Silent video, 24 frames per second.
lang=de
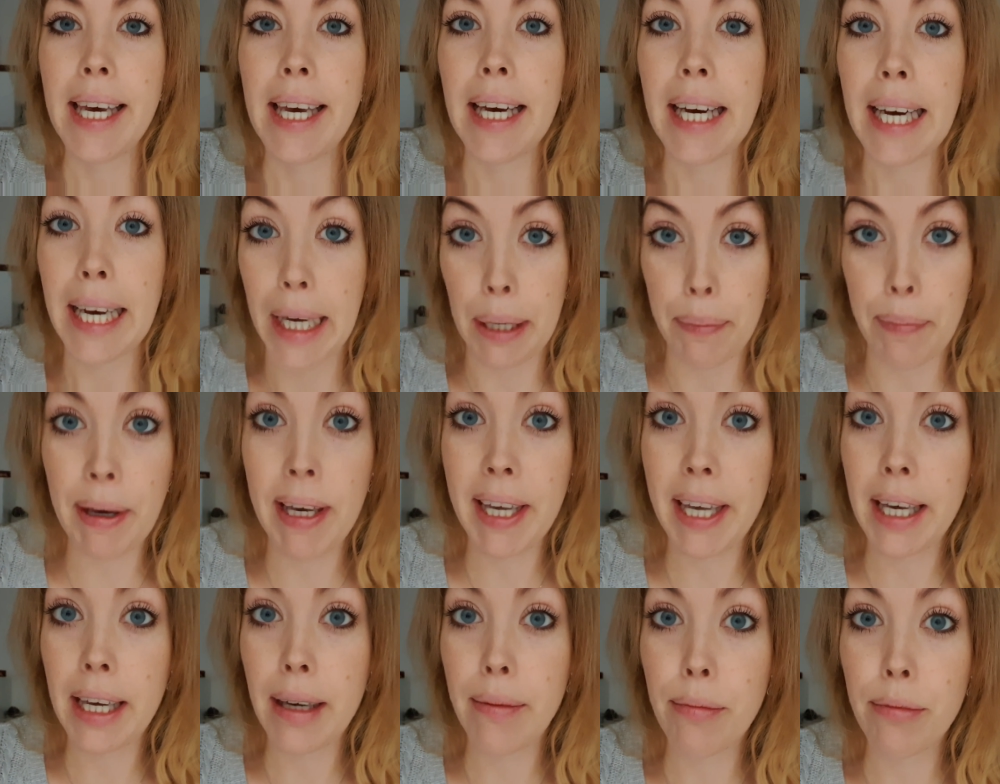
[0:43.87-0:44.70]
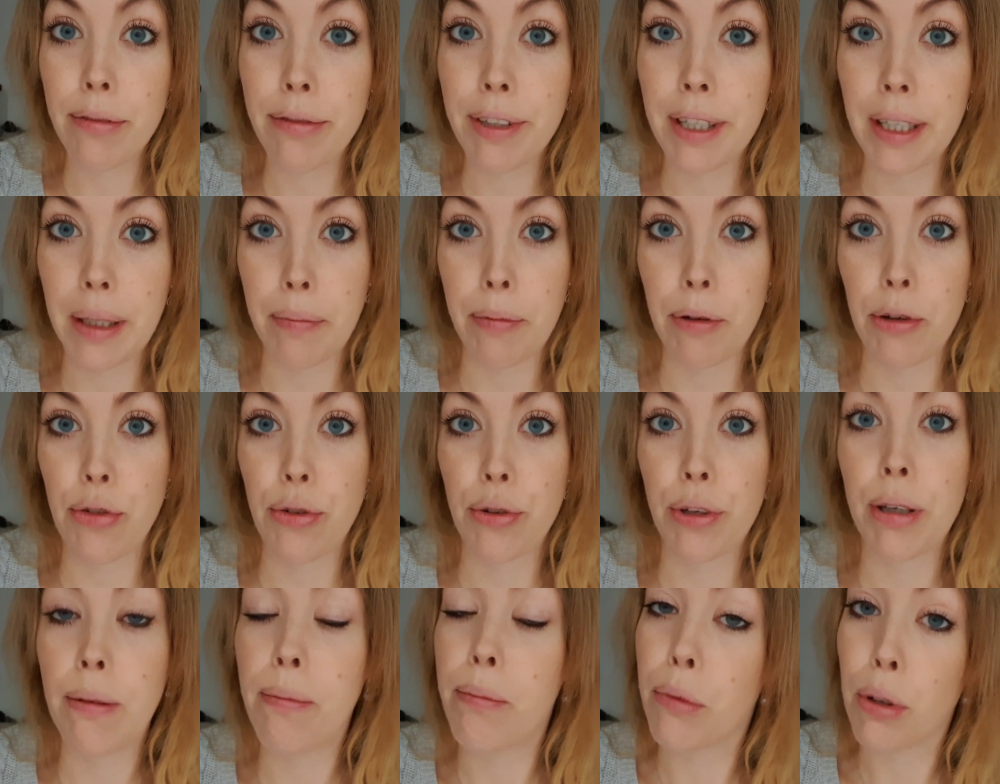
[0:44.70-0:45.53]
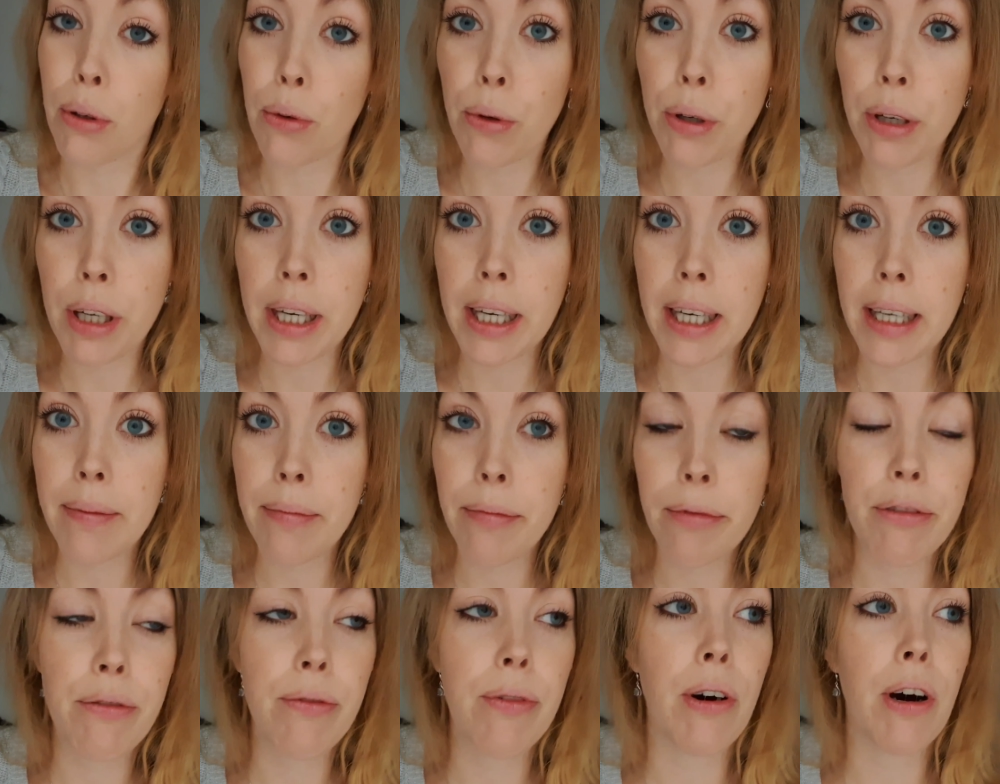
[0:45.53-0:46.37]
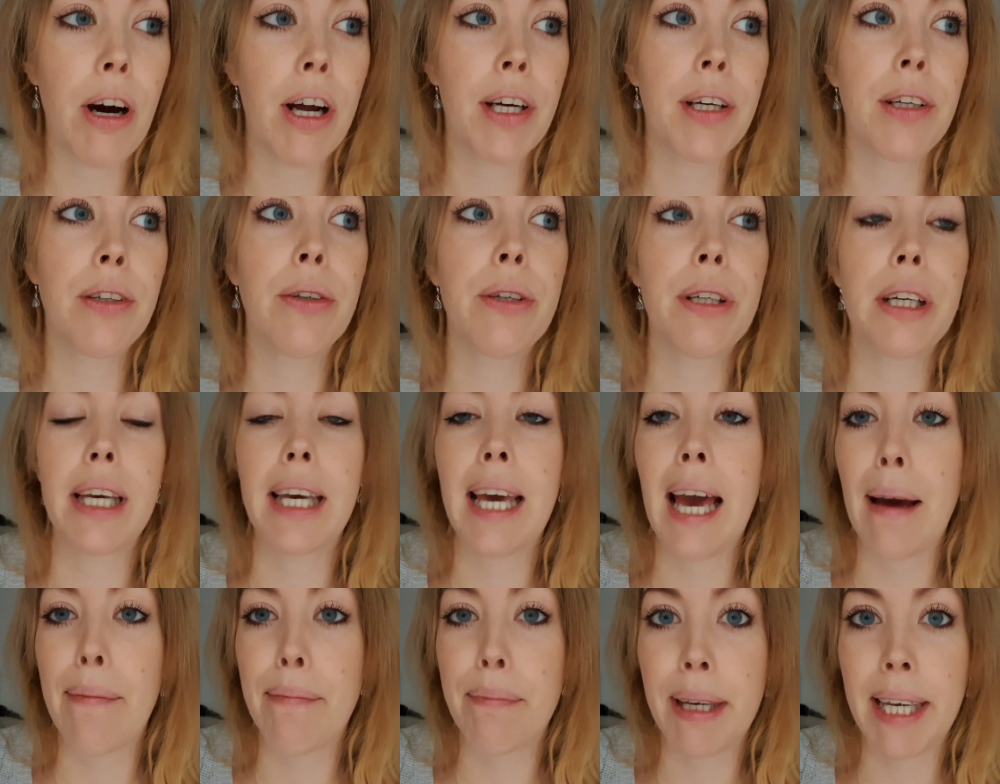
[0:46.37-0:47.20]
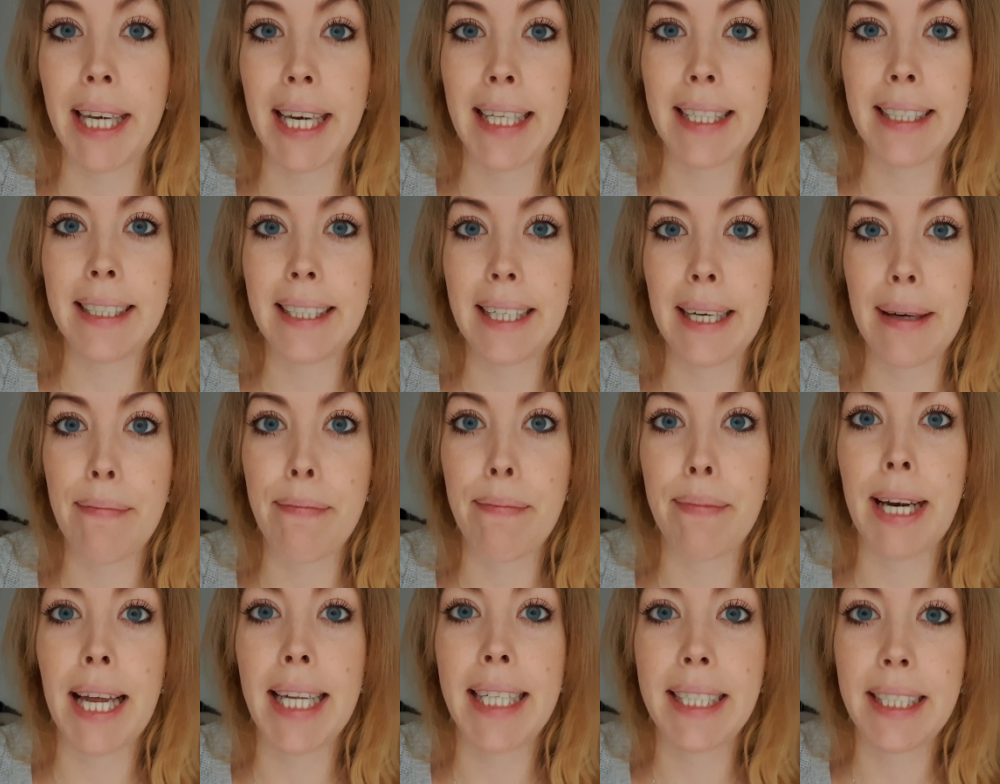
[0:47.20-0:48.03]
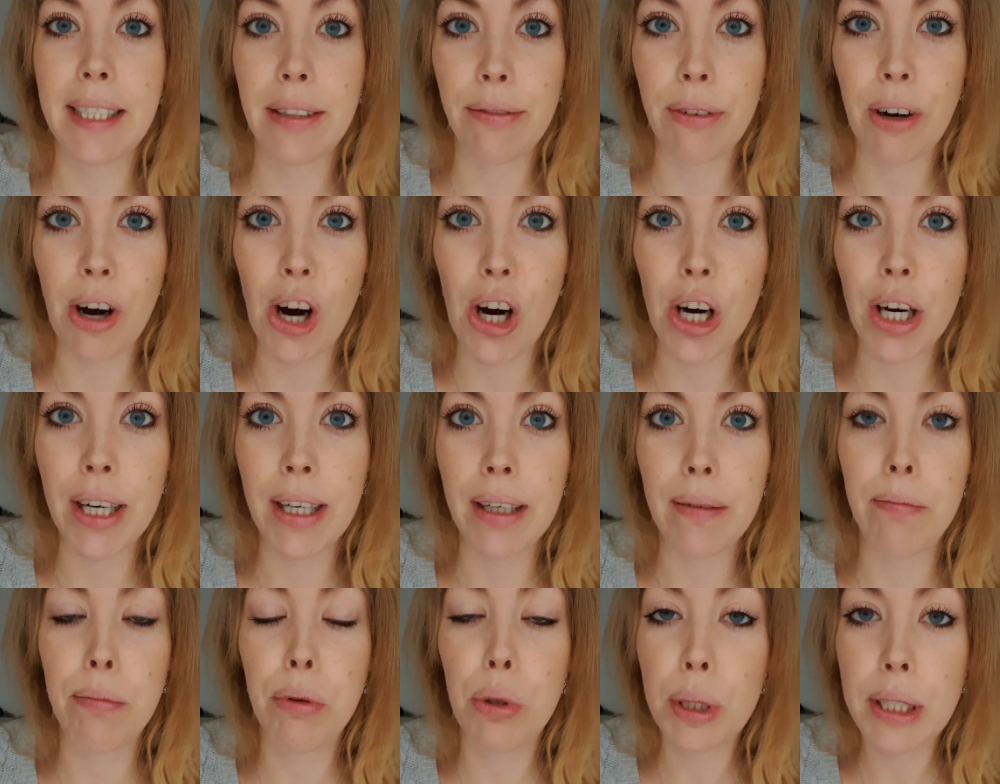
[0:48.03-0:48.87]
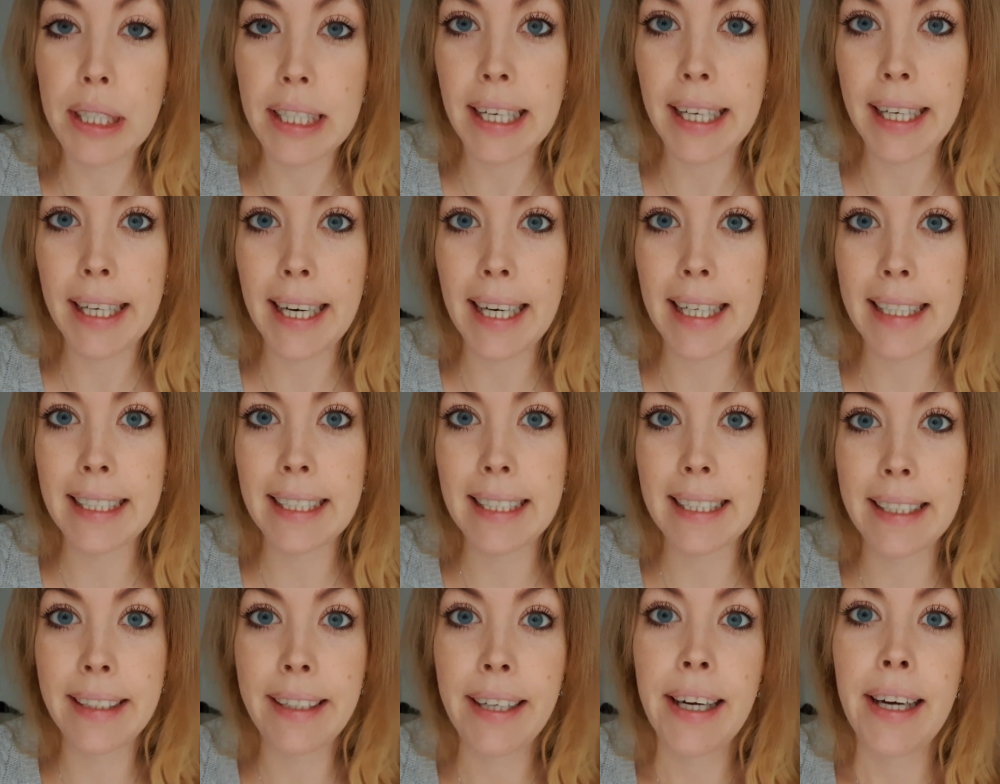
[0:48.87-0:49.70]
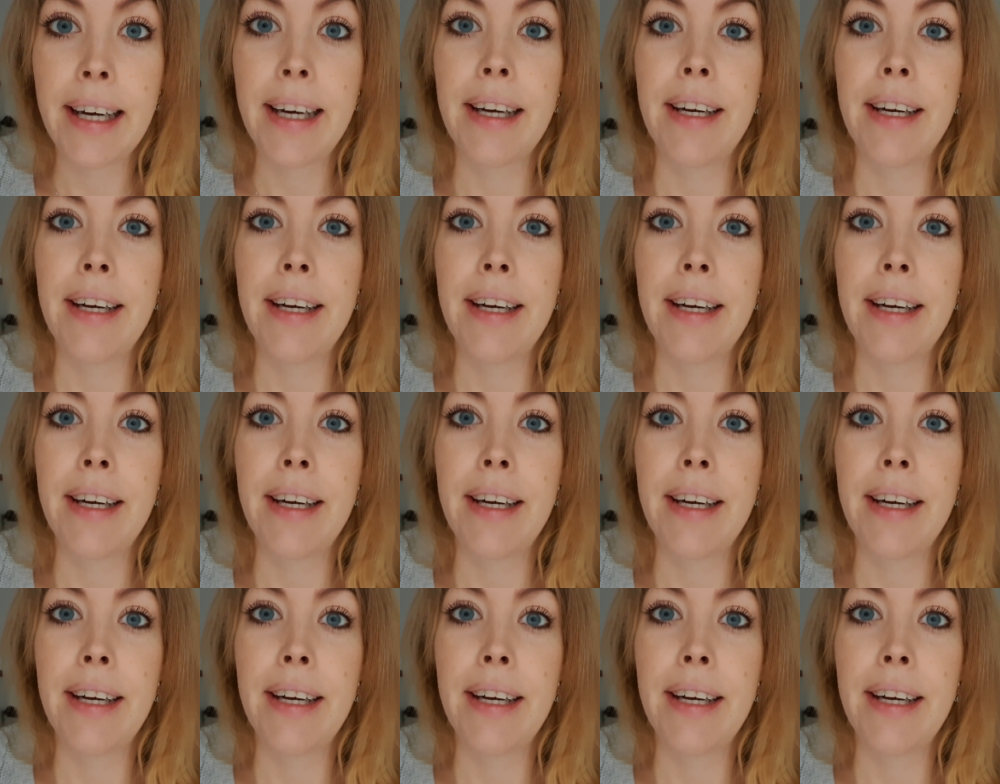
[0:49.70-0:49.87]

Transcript: ich bin geimpft, ich bin schon im Juni geimpft worden und ich habe mich jetzt eben letzte Woche boostern lassen,